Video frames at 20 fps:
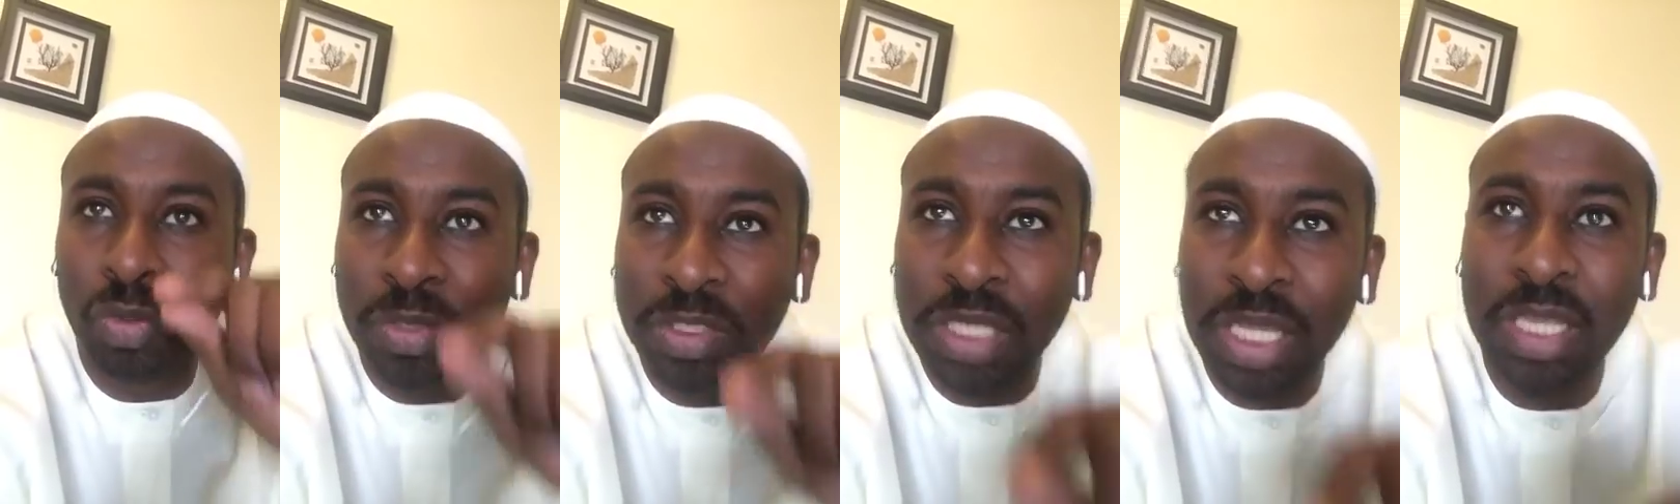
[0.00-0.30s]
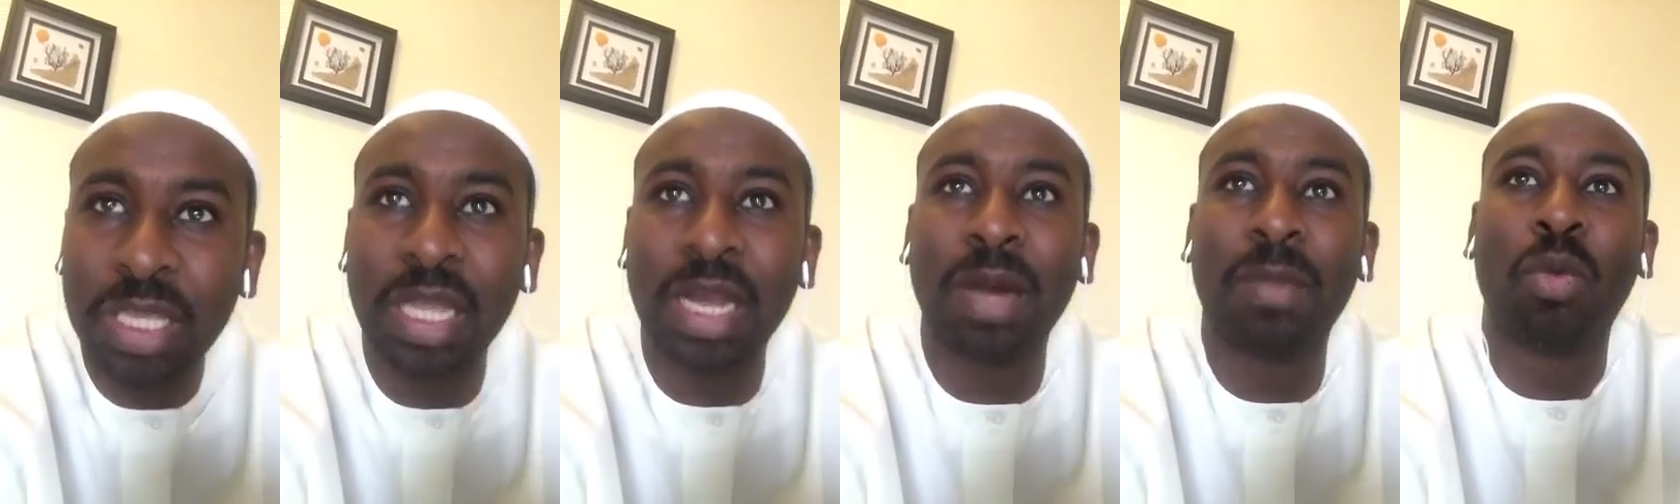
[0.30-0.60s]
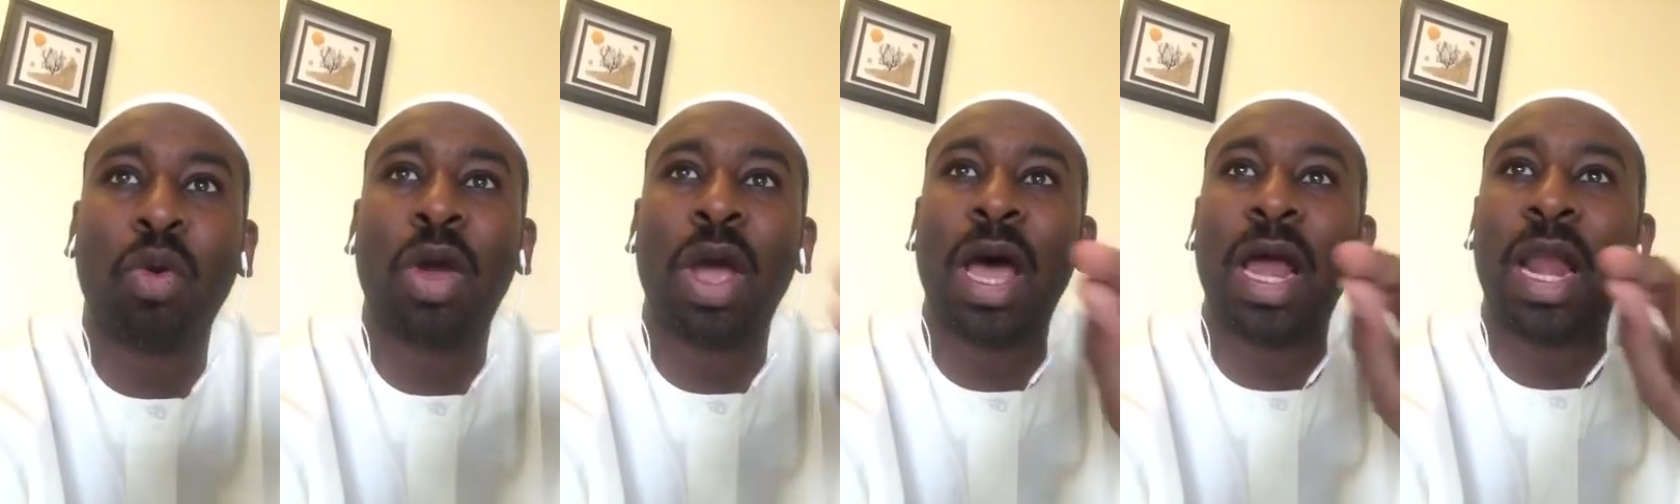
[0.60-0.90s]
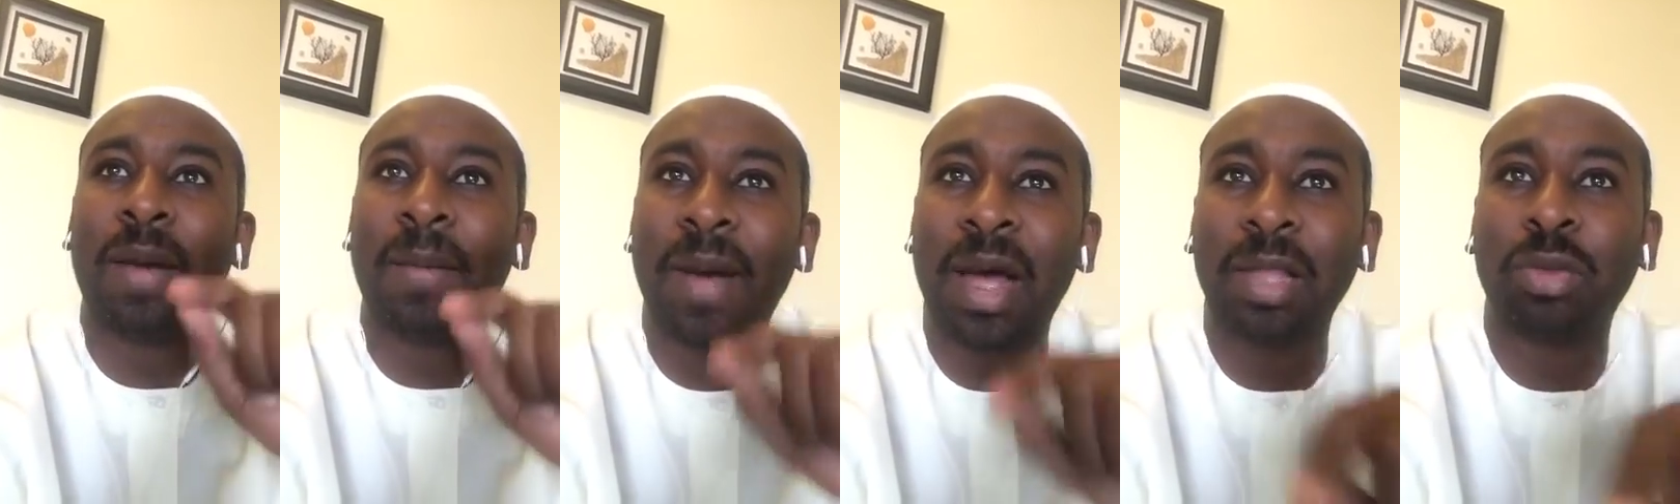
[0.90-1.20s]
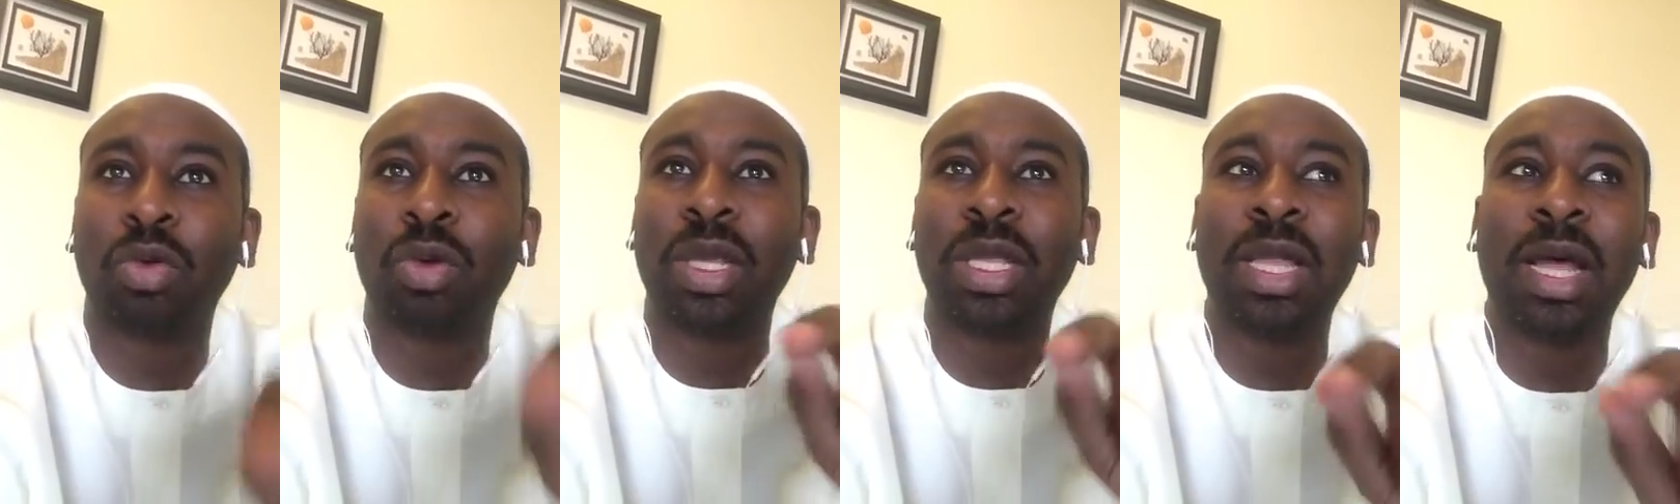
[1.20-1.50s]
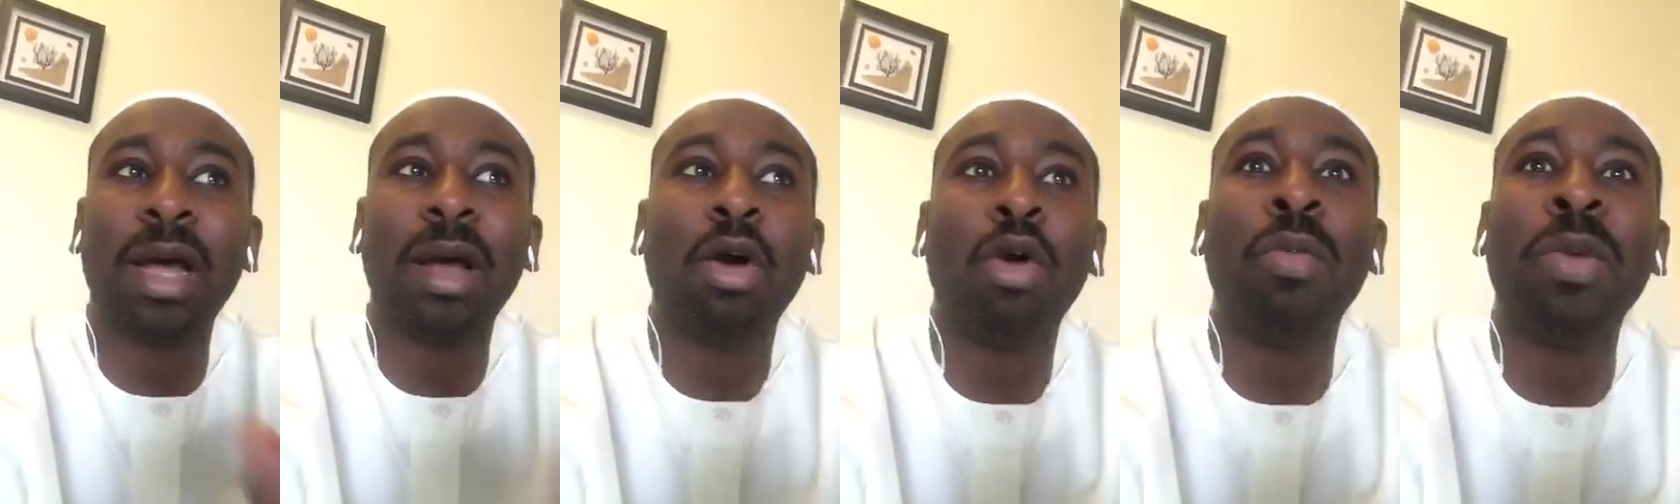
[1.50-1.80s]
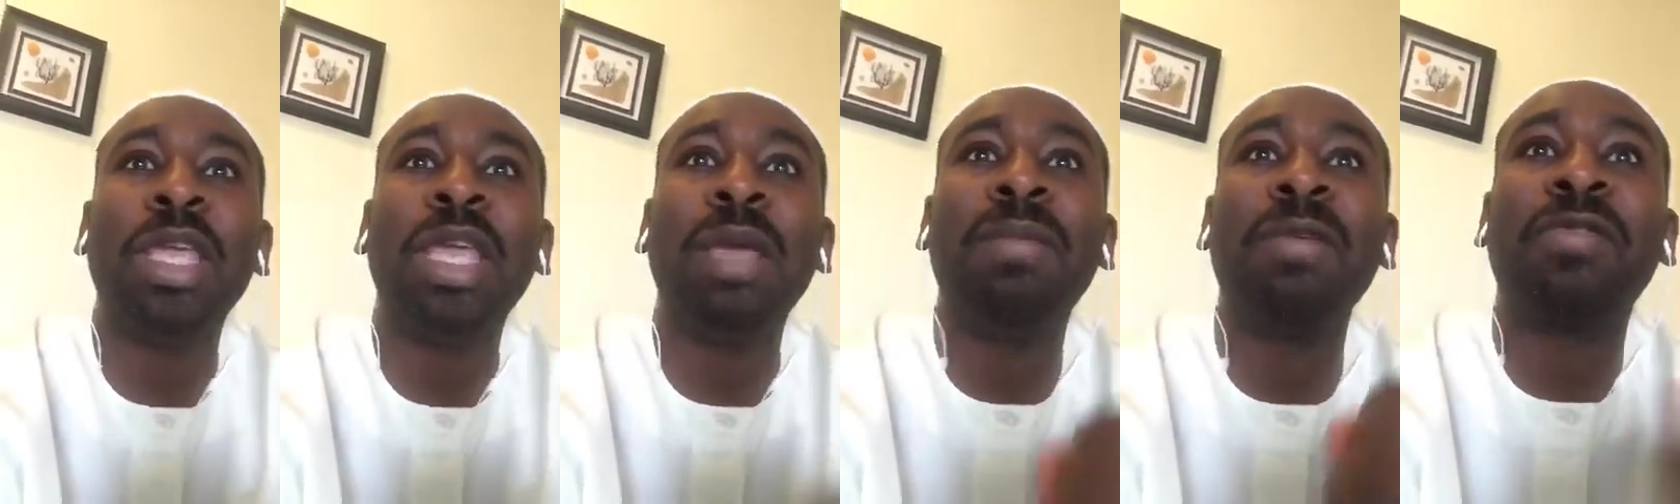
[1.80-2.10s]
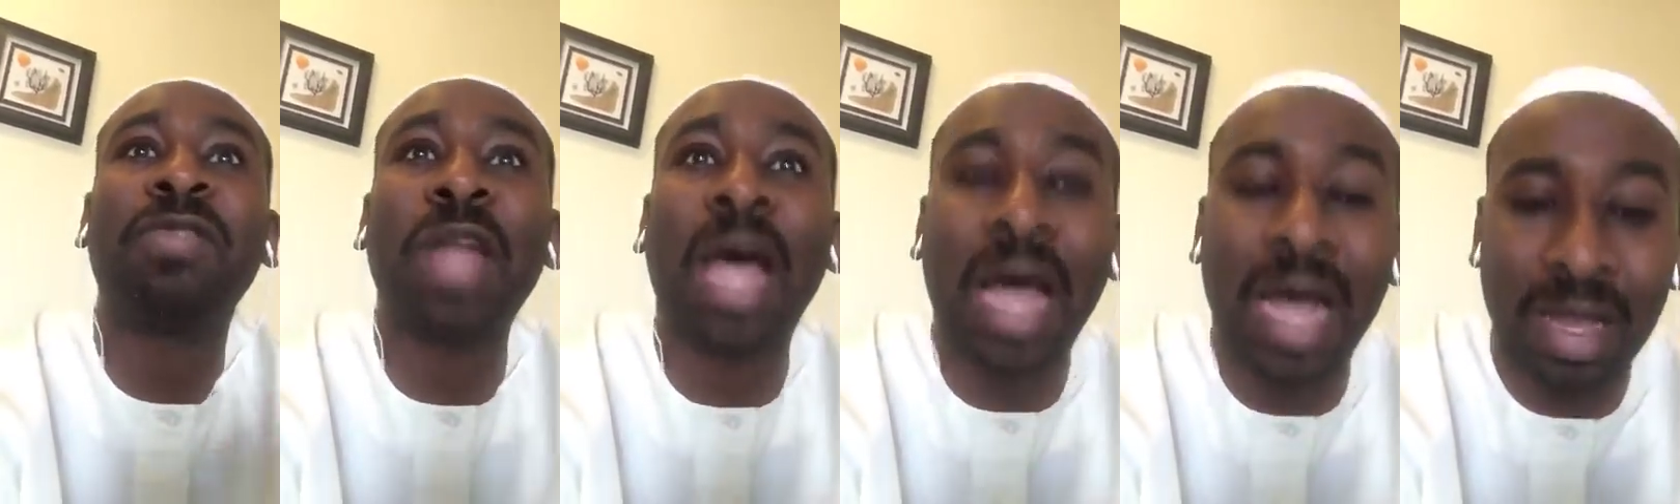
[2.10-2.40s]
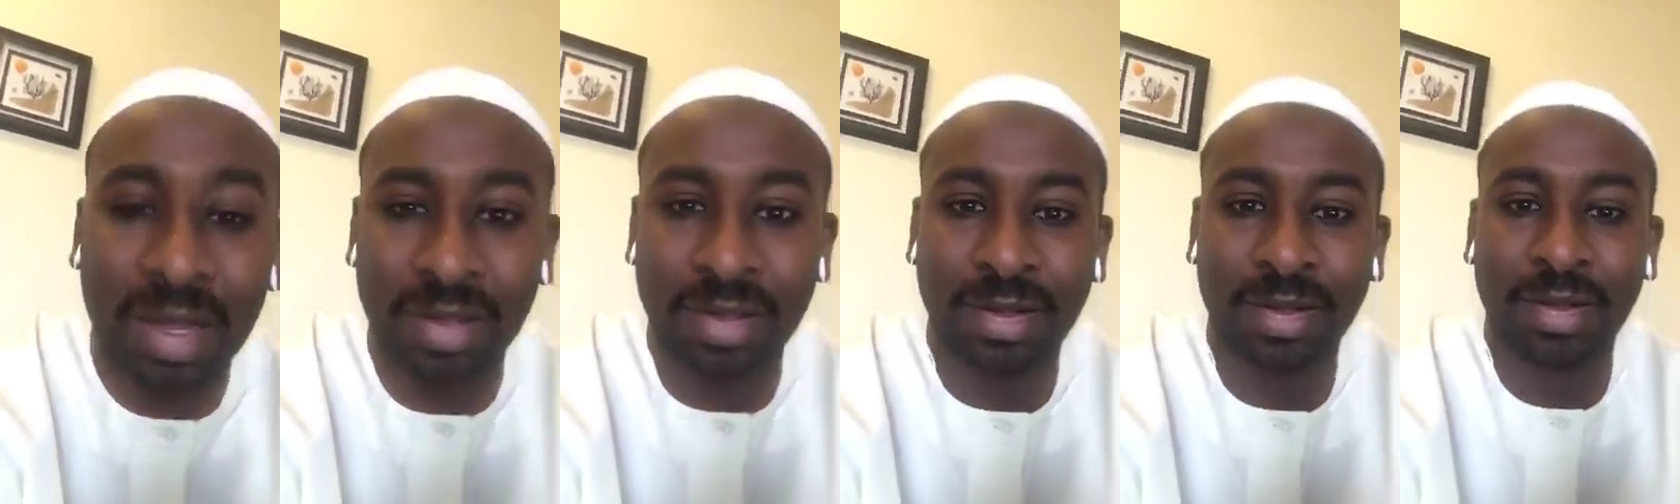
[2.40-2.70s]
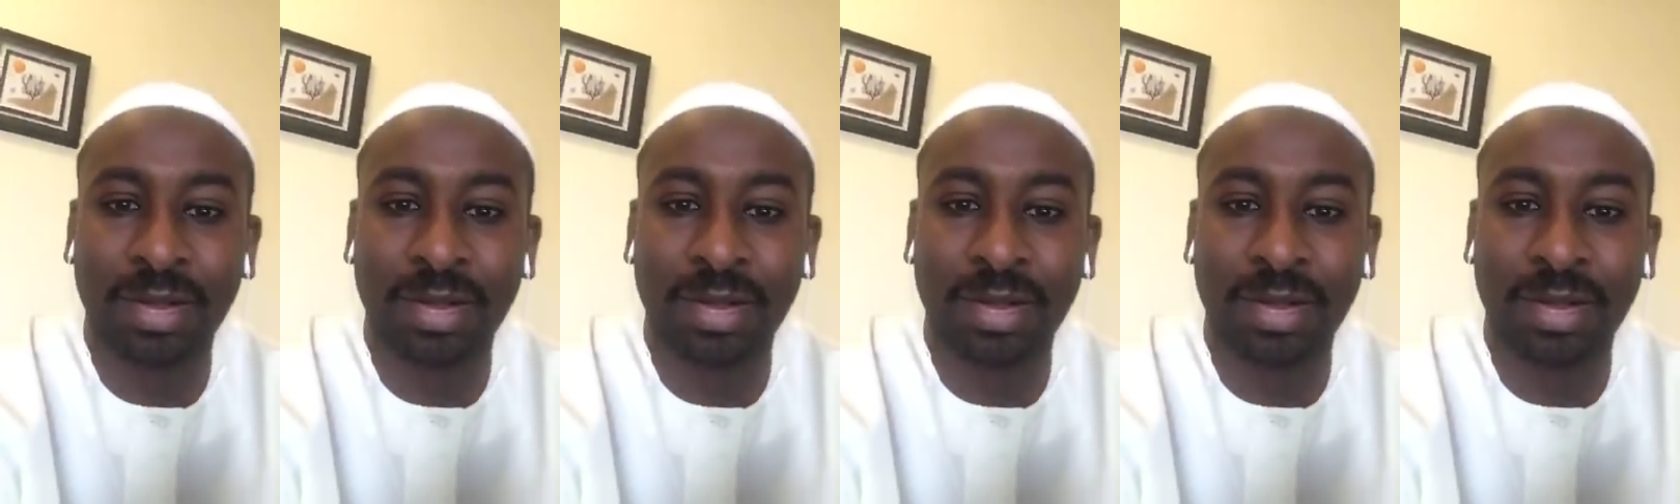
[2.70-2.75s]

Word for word: وبيسجل المكالمات وكده وبيجي بيفضحها